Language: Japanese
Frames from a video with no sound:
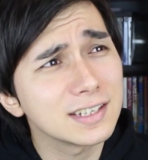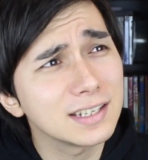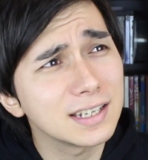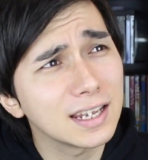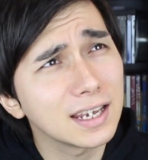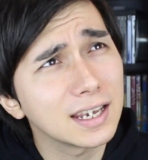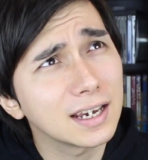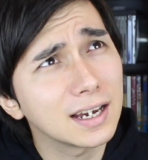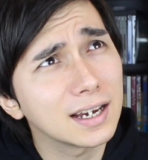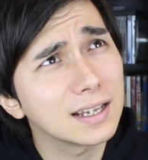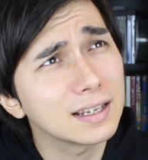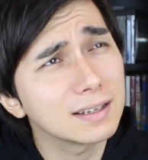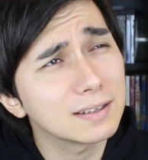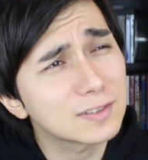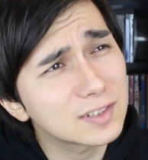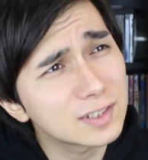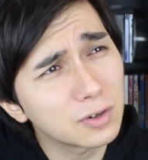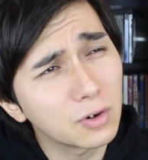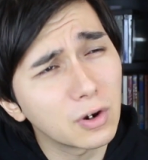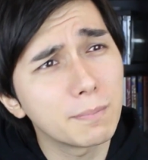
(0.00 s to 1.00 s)
じで、
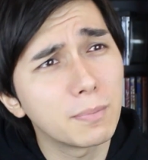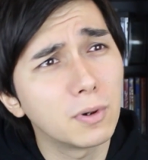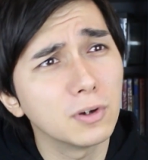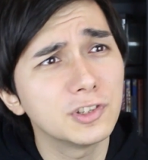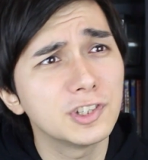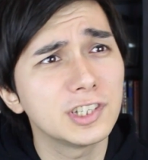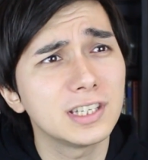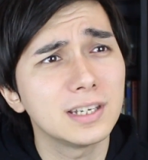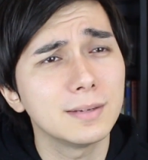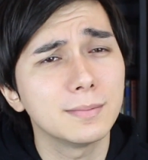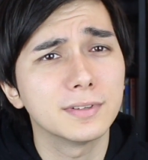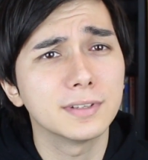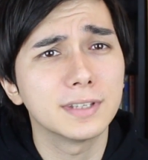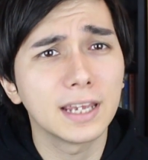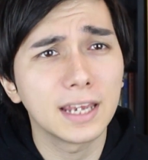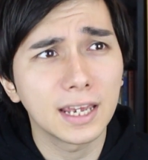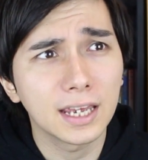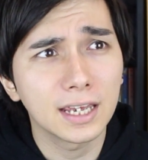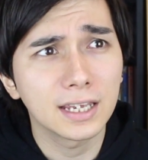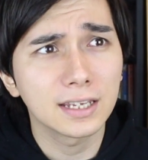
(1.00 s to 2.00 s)
すごいポジティブ
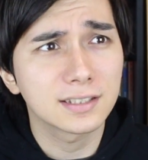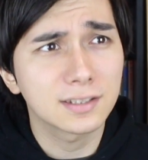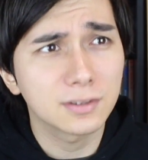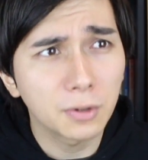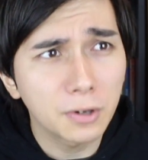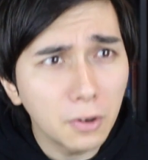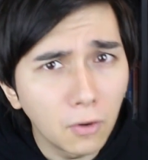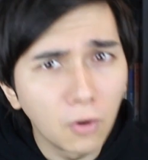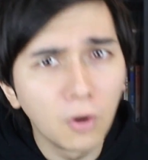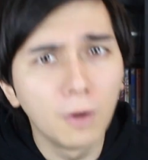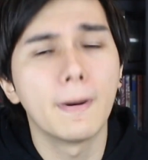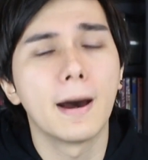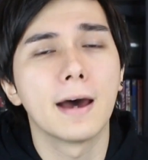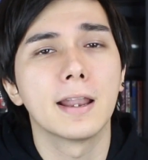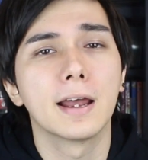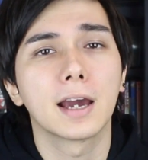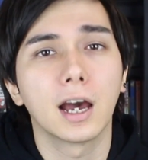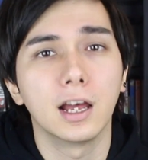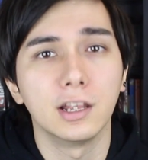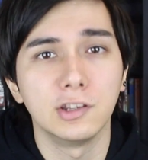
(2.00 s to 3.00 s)
で、すごいオーバー
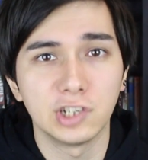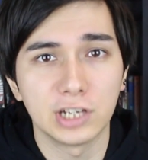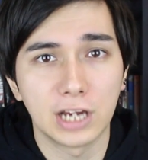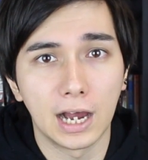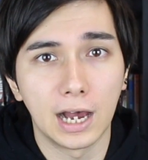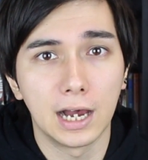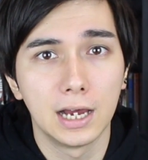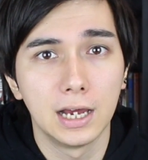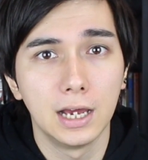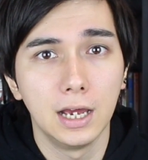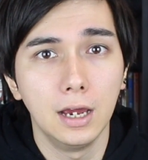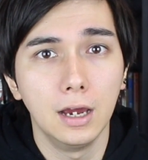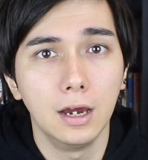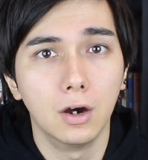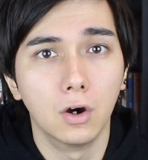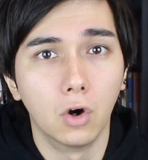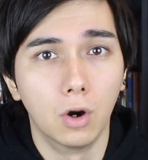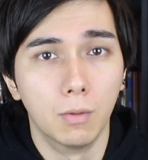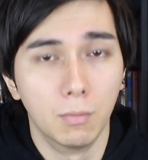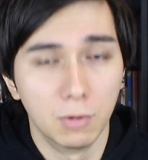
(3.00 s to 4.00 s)
な感じが
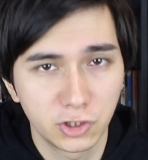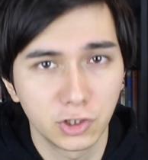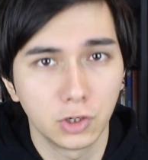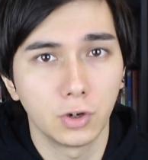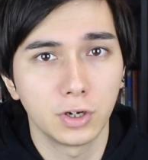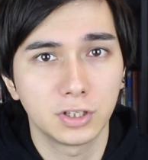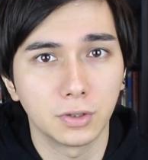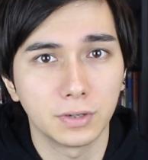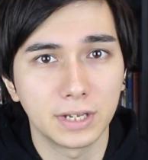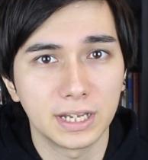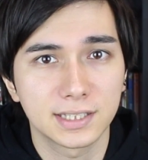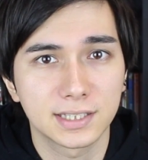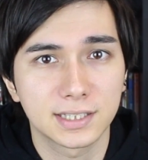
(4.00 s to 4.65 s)
面白い人で